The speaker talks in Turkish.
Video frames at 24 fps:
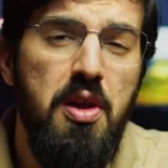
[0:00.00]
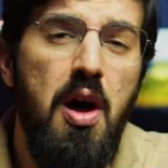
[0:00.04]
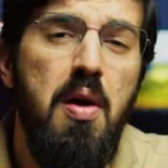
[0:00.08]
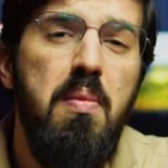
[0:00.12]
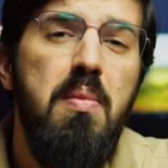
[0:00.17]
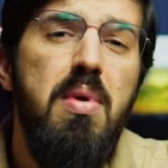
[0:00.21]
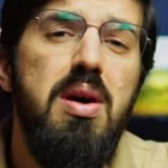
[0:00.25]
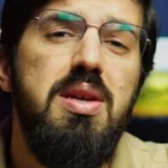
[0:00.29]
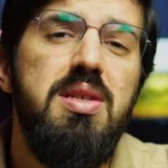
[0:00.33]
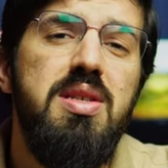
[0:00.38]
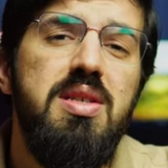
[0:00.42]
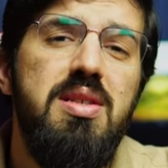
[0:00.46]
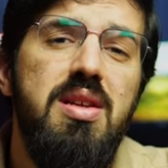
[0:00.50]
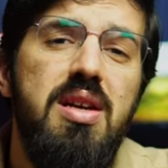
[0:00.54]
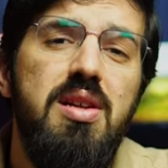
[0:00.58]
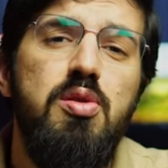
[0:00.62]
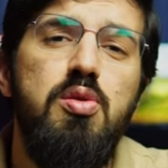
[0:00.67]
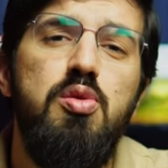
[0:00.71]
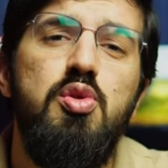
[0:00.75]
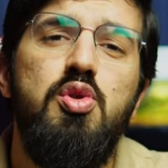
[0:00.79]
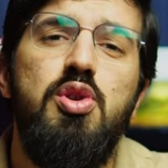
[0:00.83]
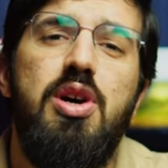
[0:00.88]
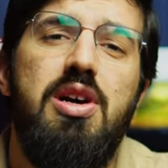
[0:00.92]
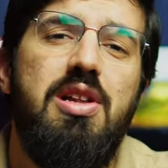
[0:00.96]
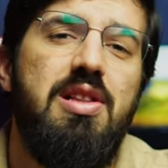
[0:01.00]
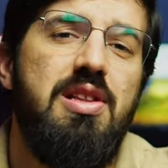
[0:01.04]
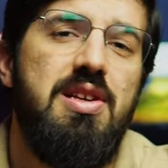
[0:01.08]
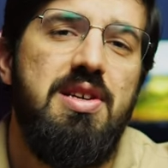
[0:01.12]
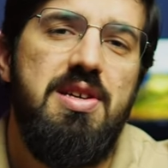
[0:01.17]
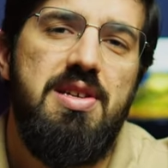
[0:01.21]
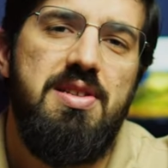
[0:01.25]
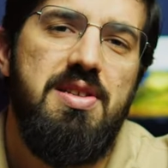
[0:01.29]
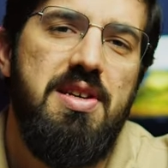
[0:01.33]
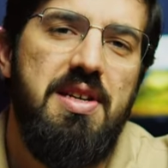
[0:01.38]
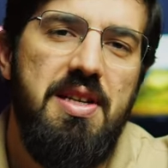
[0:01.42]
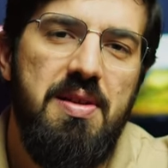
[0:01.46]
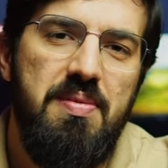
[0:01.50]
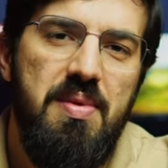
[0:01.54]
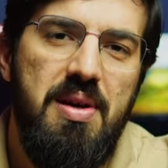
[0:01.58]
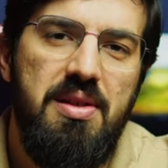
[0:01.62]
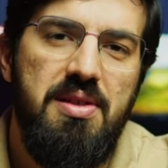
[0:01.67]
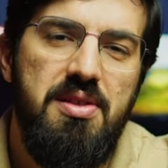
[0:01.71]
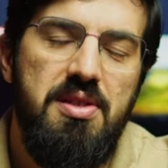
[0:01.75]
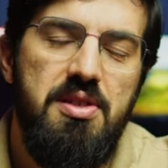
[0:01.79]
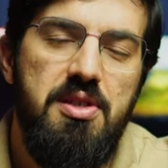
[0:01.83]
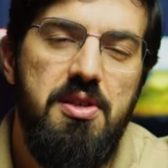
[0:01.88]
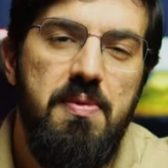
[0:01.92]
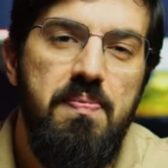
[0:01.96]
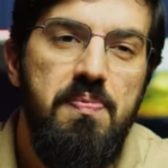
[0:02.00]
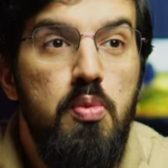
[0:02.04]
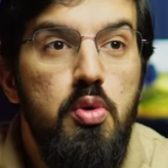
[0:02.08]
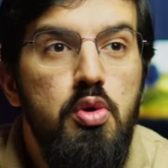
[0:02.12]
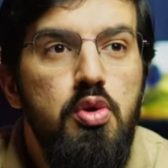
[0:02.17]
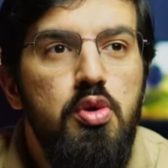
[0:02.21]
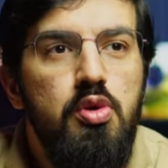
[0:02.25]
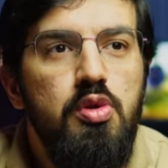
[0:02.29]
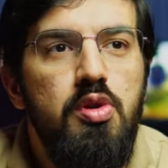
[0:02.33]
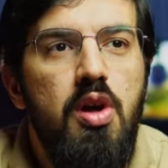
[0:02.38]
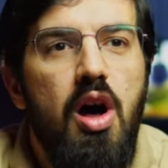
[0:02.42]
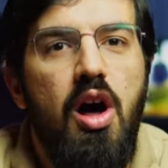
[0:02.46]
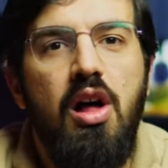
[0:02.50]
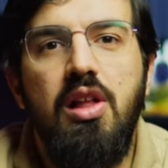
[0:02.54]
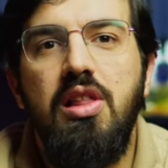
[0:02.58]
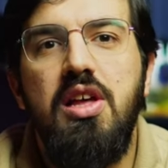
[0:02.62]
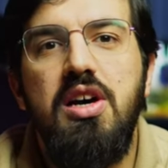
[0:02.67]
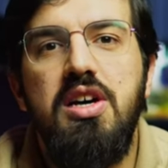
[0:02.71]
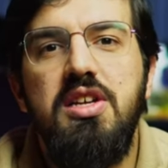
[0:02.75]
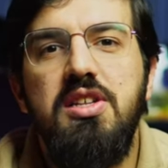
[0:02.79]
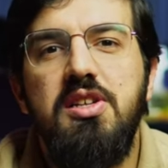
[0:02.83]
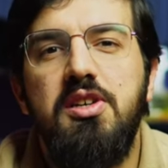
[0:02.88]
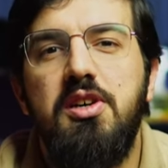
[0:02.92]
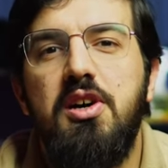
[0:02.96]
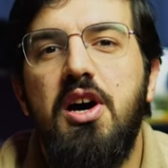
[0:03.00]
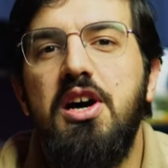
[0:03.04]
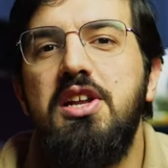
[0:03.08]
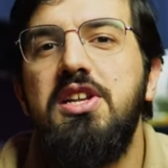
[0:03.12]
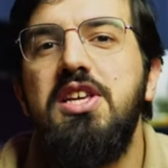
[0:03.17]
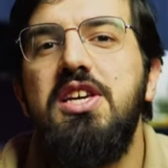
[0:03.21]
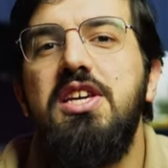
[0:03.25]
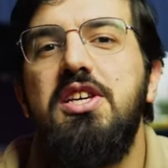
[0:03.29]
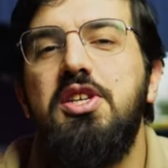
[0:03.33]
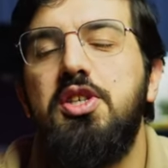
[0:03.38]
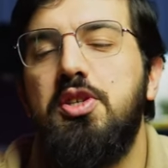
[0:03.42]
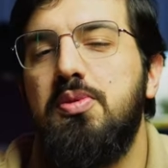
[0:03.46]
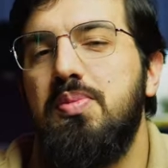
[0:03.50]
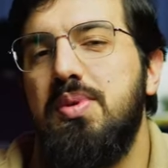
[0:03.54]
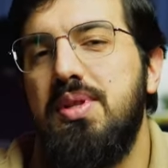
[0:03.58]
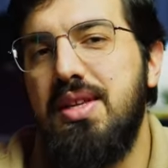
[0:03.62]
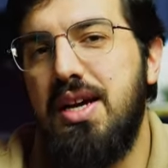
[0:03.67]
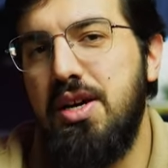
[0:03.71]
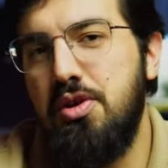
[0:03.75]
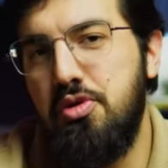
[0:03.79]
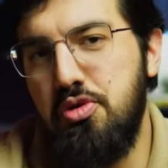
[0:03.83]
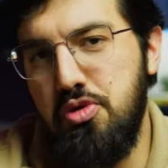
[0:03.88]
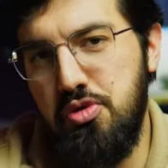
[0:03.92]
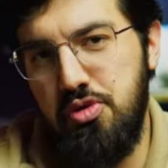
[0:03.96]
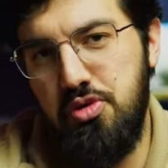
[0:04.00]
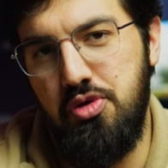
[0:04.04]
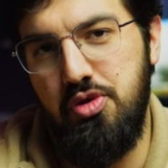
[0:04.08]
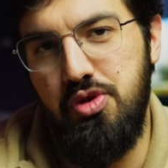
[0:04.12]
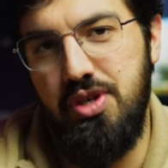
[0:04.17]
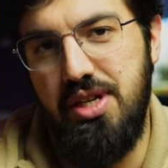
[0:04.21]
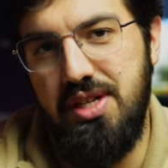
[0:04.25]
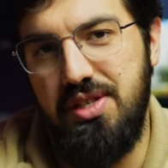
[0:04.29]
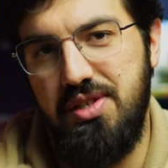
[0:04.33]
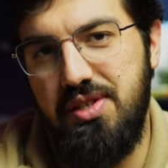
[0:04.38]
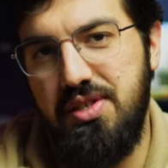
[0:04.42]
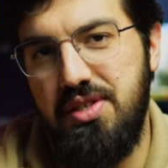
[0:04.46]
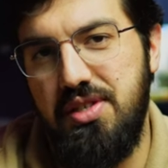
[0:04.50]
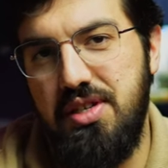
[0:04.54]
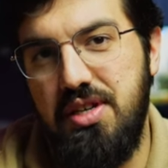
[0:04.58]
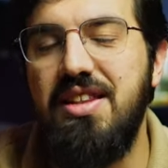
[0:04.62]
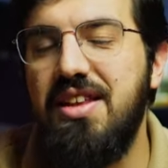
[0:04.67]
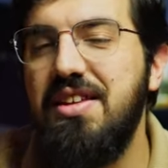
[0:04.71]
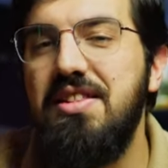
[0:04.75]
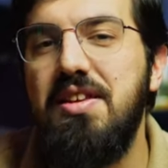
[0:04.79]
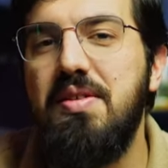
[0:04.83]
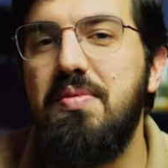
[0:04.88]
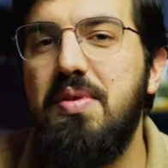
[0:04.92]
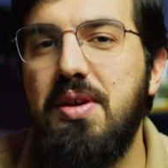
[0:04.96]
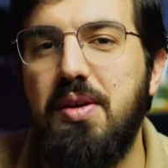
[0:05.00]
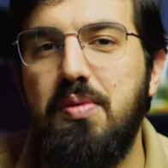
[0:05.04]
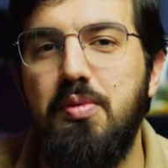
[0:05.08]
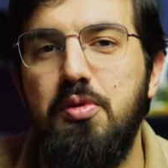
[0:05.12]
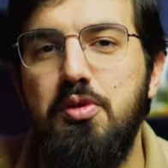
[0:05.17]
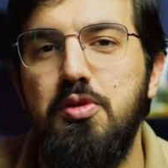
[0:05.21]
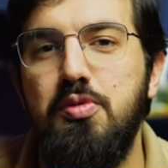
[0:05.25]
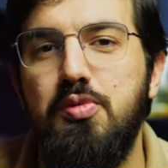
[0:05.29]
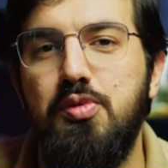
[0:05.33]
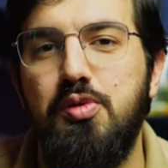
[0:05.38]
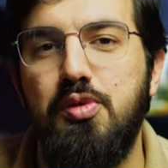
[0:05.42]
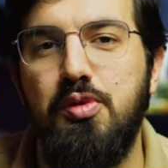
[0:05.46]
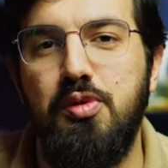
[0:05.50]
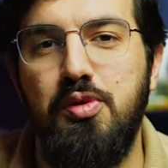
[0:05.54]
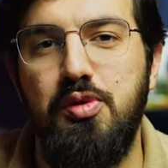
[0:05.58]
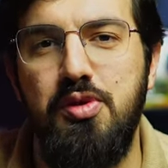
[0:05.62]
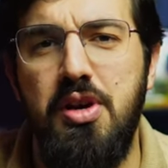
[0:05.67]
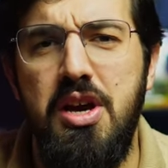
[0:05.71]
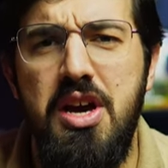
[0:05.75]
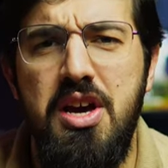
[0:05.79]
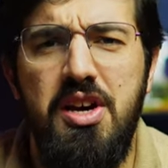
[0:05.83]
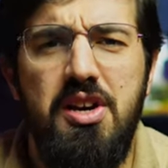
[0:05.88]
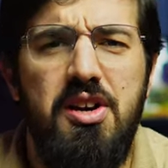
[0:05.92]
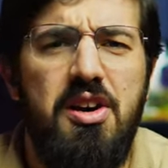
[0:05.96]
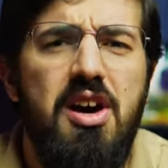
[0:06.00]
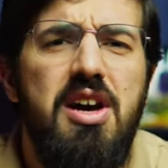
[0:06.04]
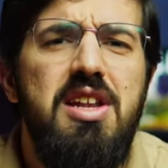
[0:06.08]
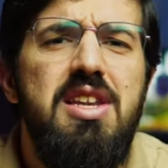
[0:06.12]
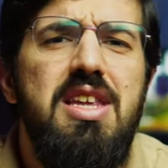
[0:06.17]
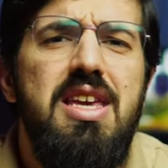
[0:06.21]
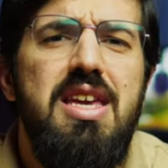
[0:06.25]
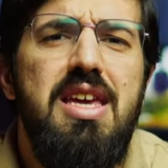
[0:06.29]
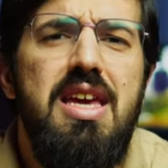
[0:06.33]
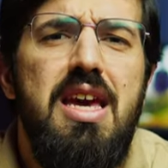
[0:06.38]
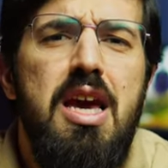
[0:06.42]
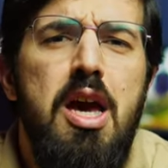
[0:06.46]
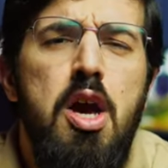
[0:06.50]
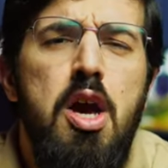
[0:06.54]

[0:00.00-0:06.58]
namazdan önce Allah'ı tanımaktır. Bugün Allah'ın Gani isminden konuşacağız. Ne demek biliyor musunuz? Gani